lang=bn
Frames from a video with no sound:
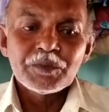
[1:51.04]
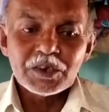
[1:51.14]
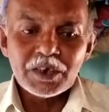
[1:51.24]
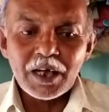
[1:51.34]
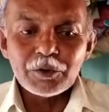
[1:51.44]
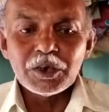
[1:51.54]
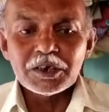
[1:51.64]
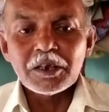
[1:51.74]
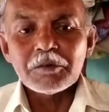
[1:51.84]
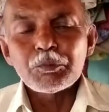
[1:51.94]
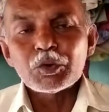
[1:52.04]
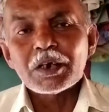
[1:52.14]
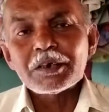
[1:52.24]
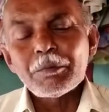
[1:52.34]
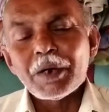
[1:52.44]
যেন আরও এটার
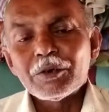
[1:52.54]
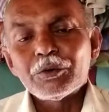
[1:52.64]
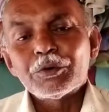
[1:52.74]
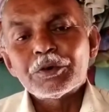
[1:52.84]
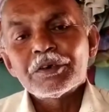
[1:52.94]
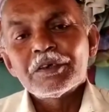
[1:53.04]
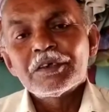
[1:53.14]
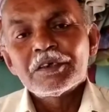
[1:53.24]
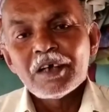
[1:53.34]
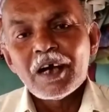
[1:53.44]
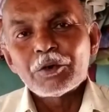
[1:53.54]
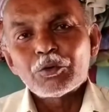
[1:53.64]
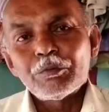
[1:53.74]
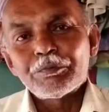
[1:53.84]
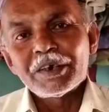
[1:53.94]
প্রোডাক্টটা ভালো হোক
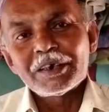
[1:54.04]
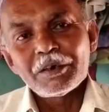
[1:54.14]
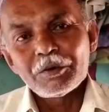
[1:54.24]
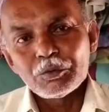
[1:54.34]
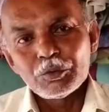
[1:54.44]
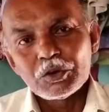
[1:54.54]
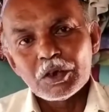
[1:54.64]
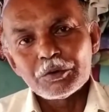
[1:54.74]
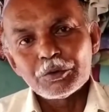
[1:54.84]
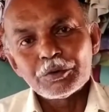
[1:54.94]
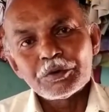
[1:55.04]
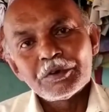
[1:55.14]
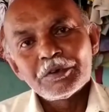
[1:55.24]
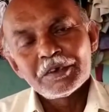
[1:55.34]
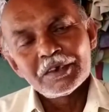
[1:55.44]
আরও কোম্পানিটা উজ্জ্বল করুক
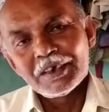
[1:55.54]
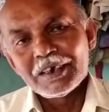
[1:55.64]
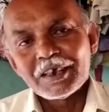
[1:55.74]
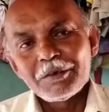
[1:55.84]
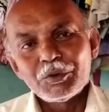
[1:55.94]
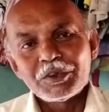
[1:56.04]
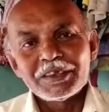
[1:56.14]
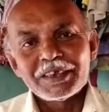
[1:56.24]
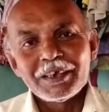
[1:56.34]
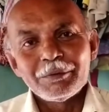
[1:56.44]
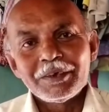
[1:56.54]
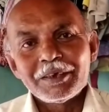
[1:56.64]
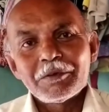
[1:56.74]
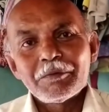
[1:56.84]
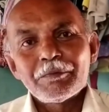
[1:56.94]
এটাই বলতে চাই আমি
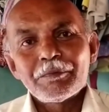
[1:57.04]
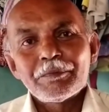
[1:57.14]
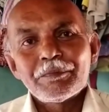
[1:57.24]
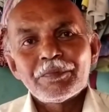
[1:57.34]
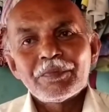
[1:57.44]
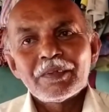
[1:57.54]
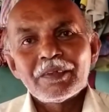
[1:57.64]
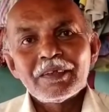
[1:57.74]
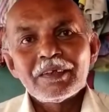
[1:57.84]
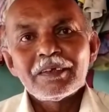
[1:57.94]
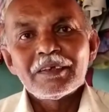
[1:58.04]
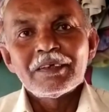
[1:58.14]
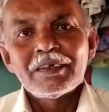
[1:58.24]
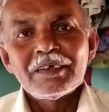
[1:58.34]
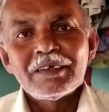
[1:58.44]
অসংখ্য ধন্যবাদ আপনাকে
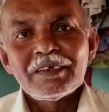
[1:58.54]
অসংখ্য